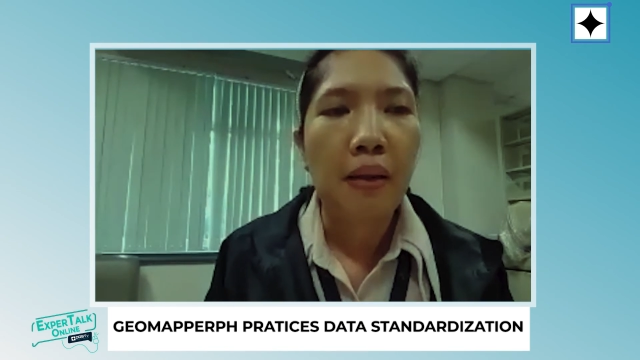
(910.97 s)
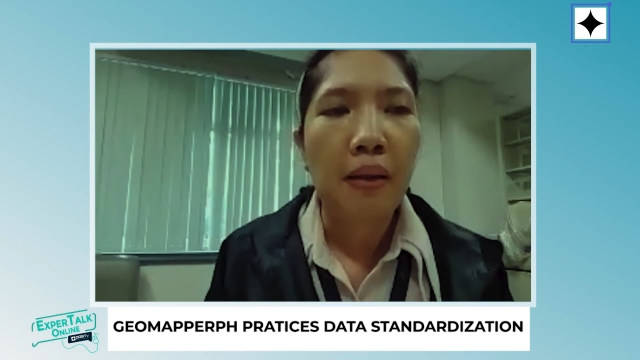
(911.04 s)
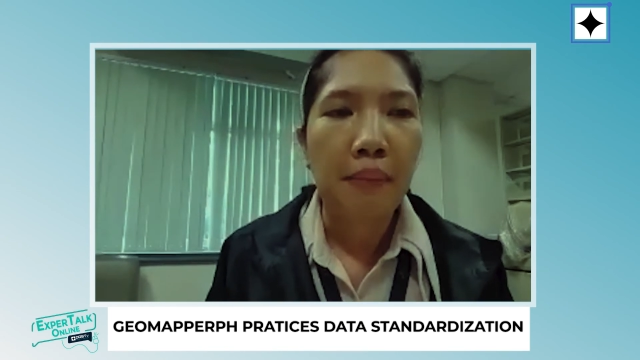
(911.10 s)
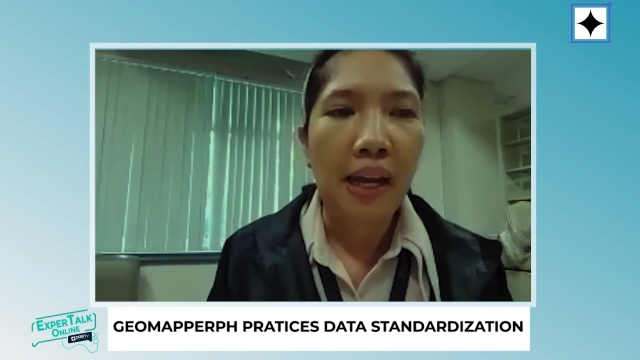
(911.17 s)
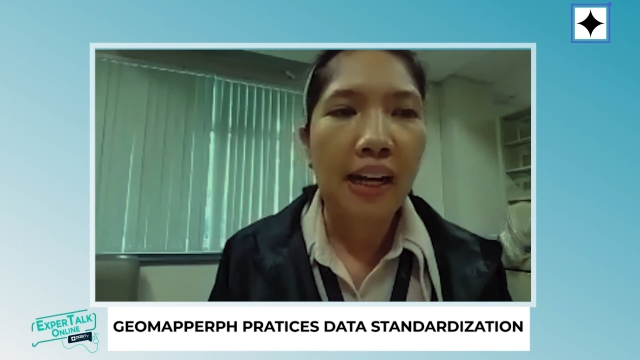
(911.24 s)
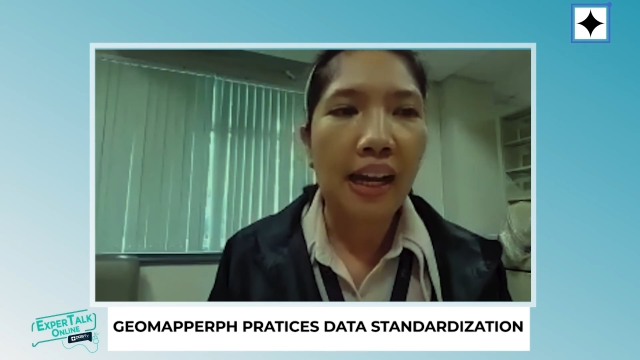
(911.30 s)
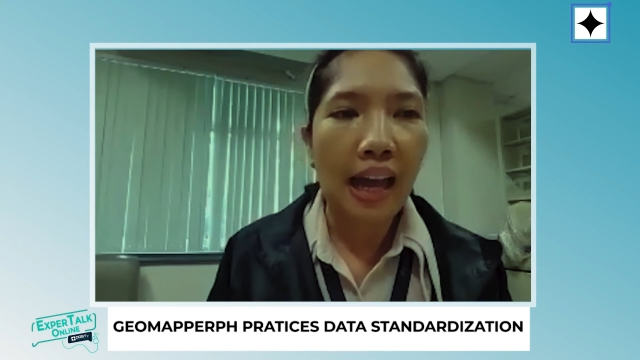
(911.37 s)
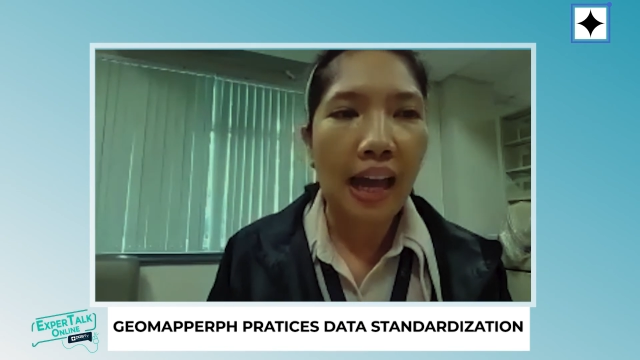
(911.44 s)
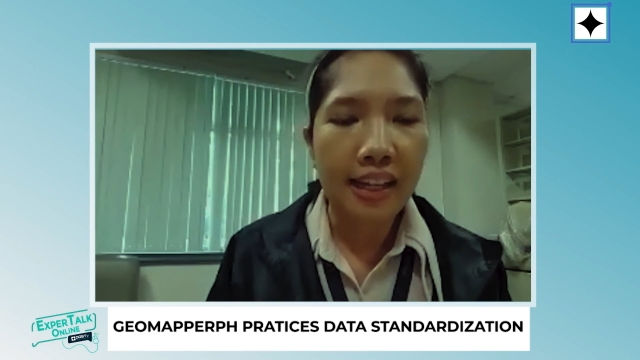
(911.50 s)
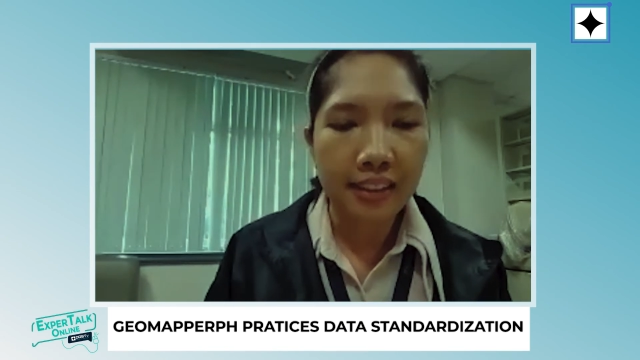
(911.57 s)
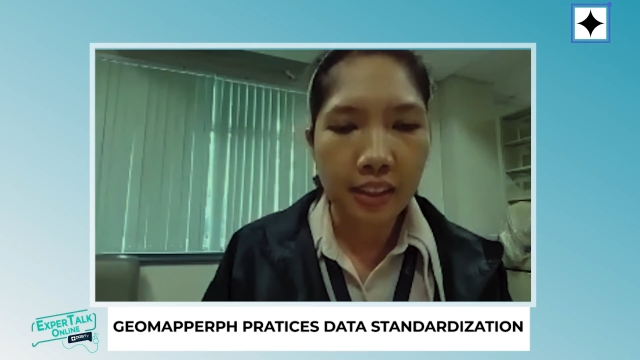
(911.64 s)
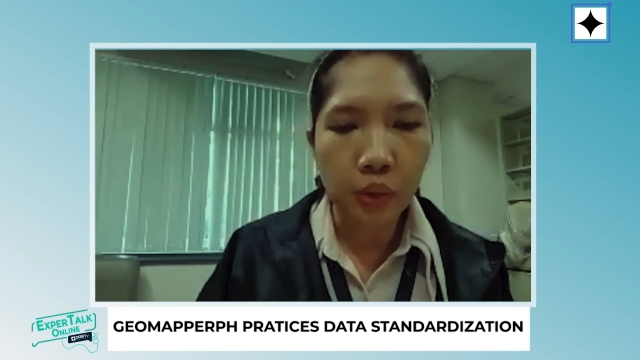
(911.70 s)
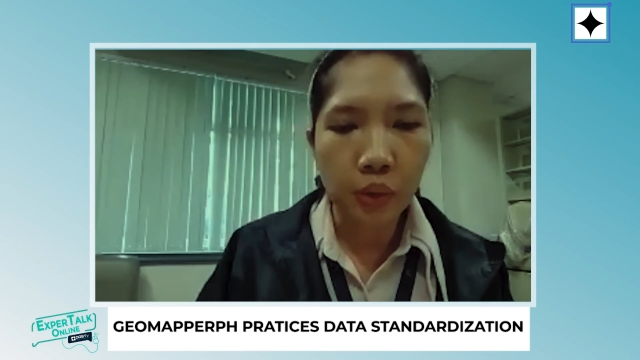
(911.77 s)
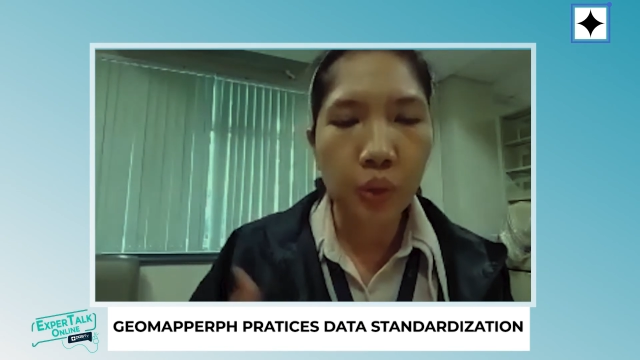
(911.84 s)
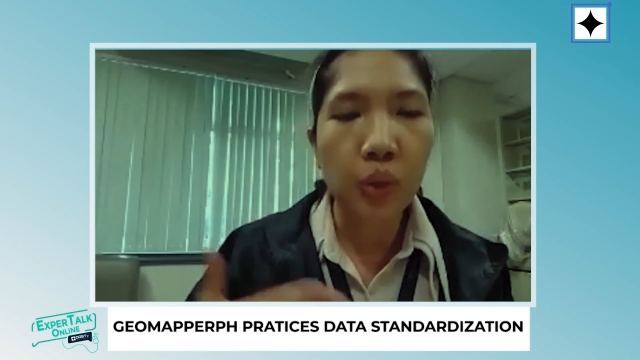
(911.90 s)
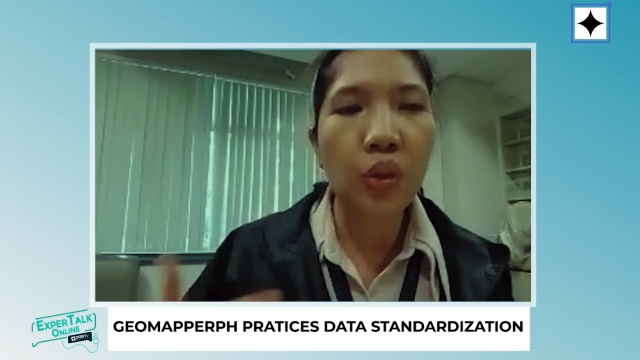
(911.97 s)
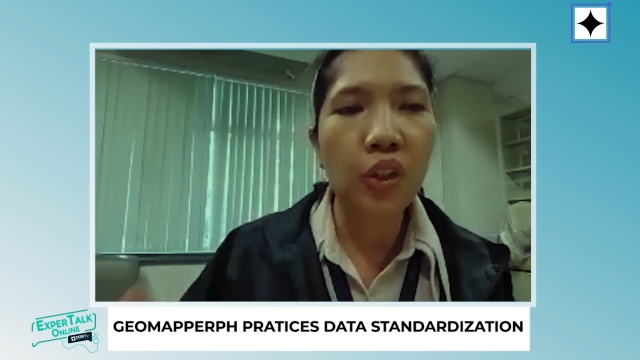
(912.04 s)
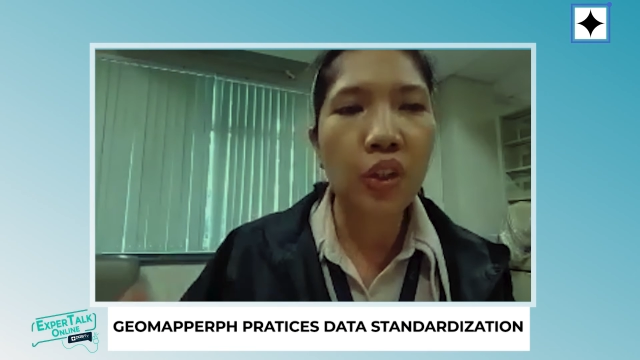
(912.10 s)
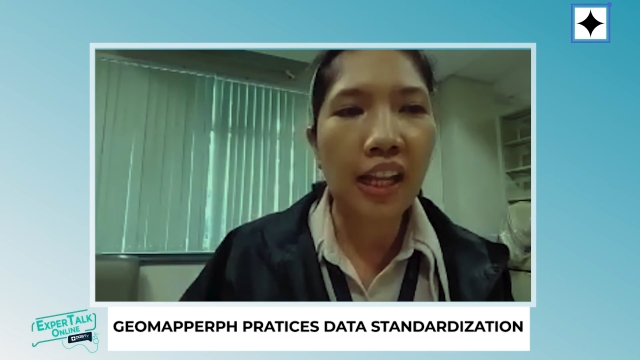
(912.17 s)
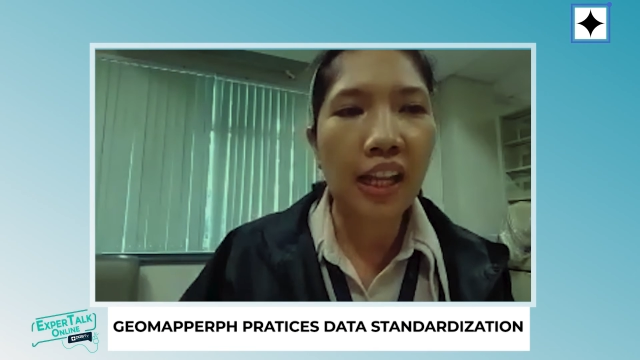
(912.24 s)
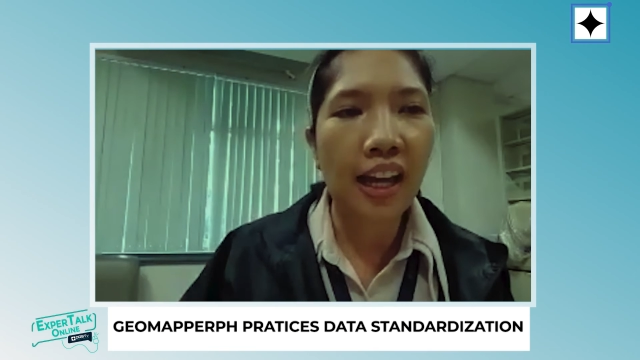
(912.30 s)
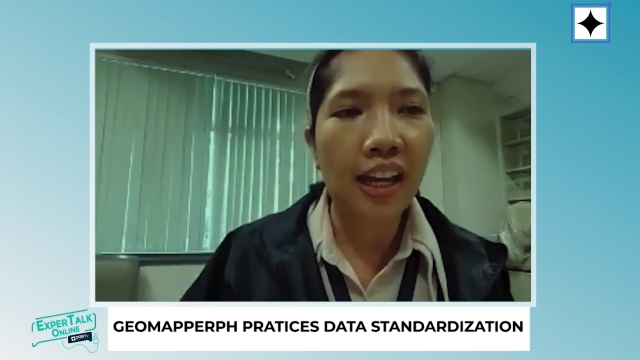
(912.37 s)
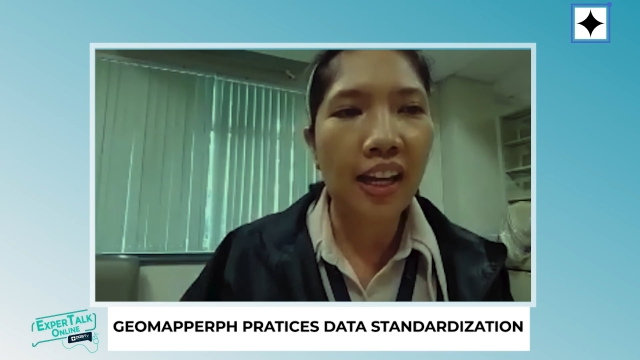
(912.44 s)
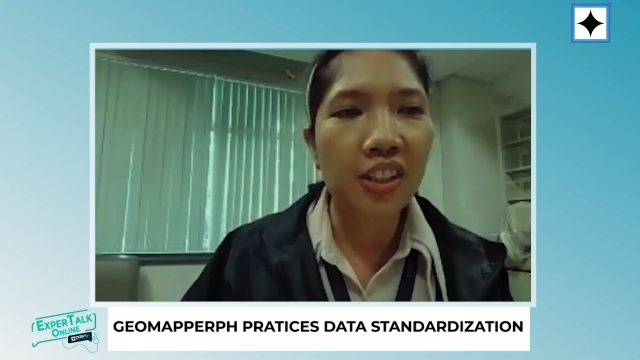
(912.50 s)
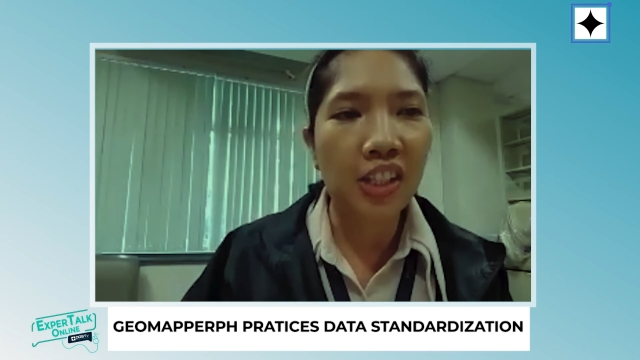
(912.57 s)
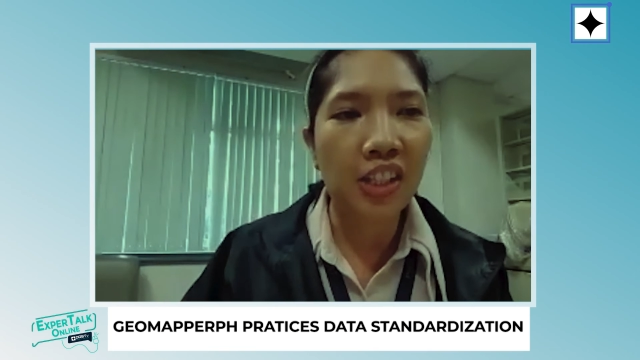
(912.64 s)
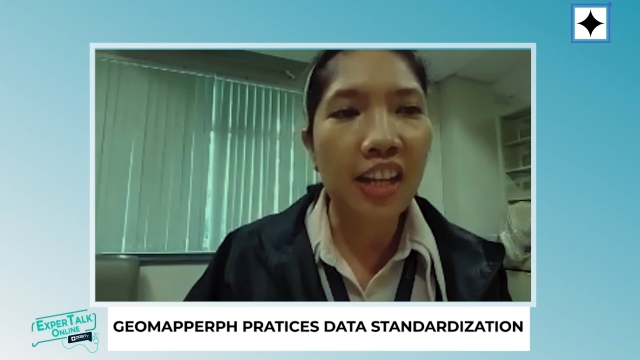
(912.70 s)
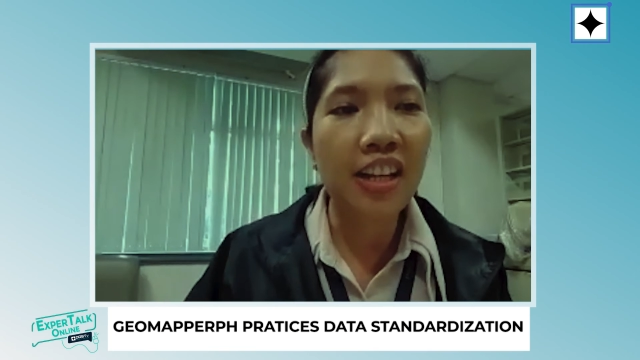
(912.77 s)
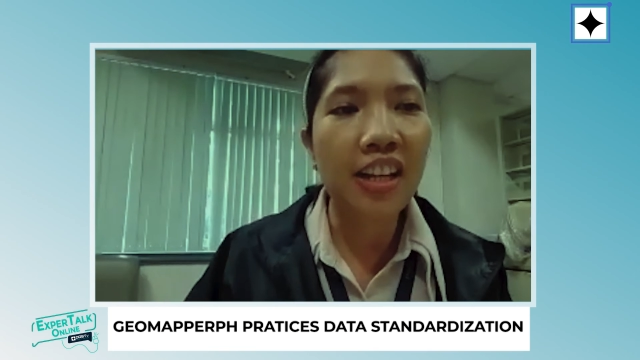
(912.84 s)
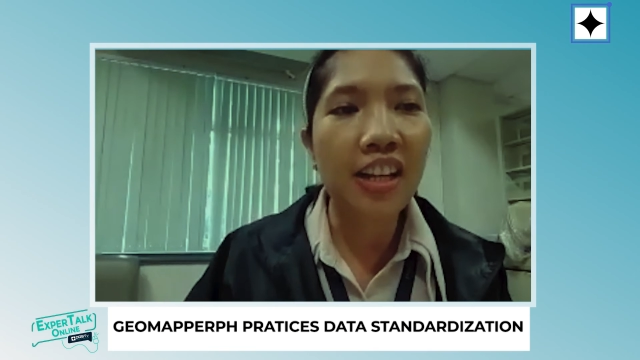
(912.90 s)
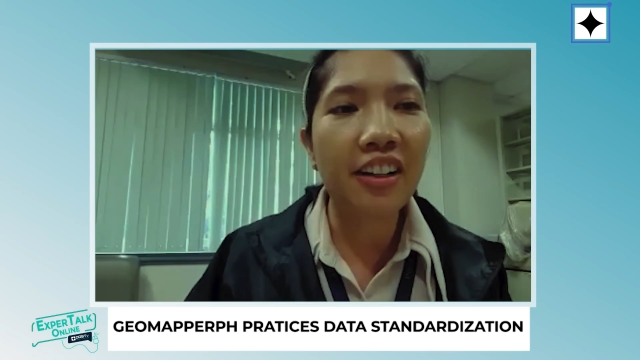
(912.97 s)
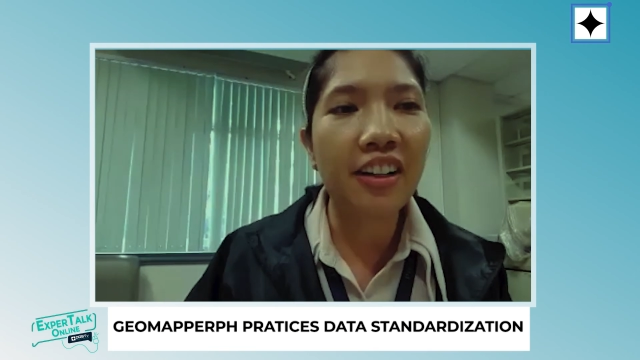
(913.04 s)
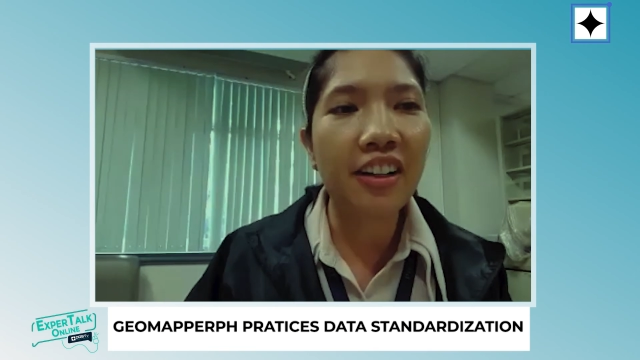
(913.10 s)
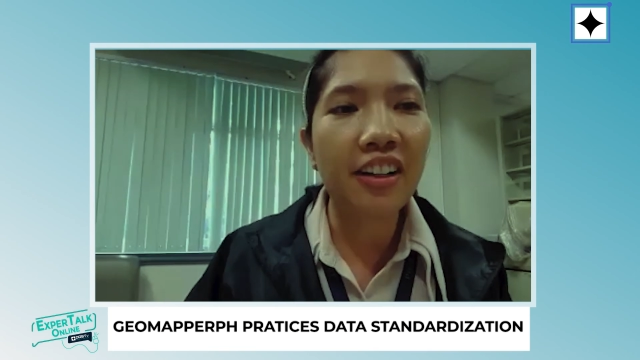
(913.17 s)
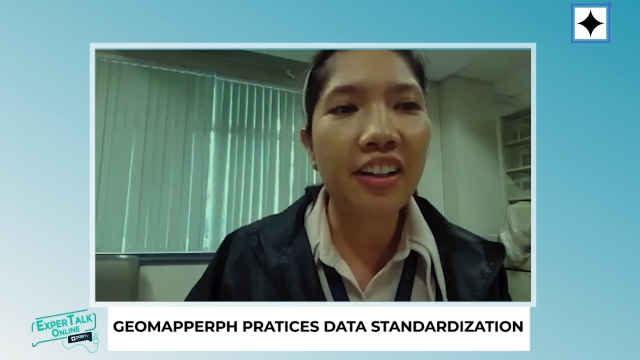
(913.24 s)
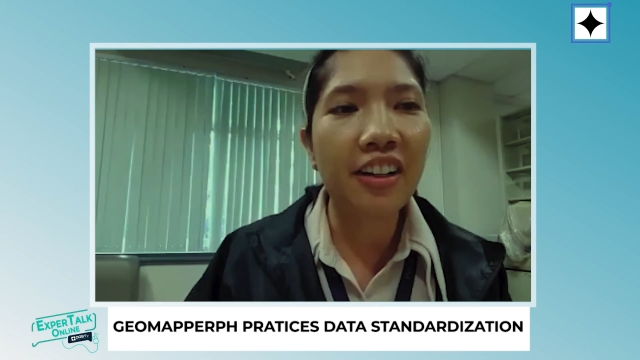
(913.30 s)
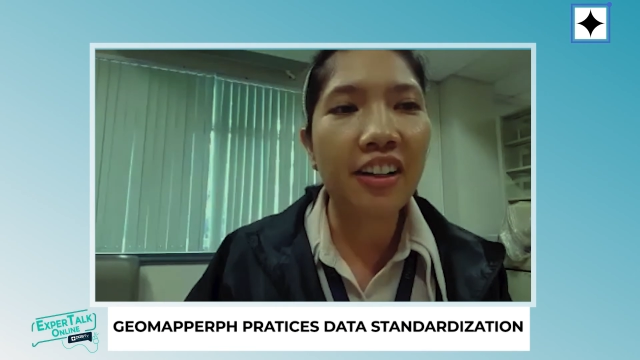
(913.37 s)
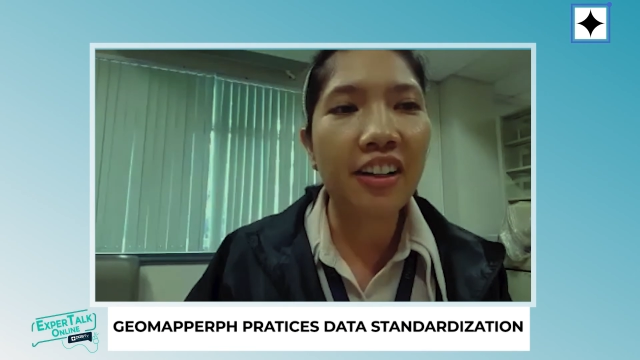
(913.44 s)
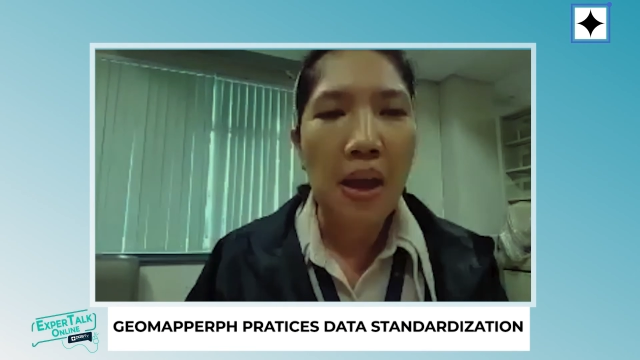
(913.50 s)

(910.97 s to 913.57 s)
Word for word: para kahit sa susunod na generation,